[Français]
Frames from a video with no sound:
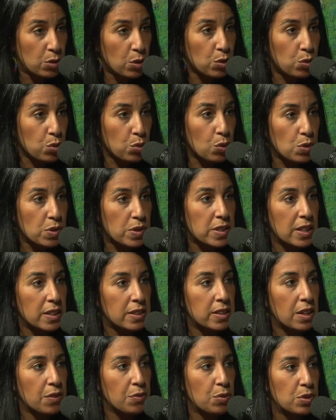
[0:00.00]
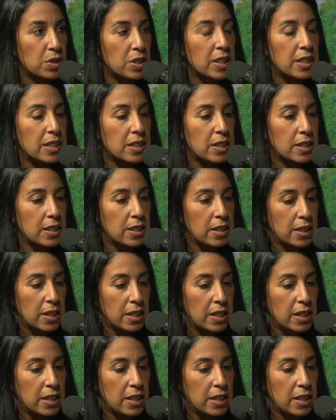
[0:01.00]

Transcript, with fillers: notre tour aussi intervenir et,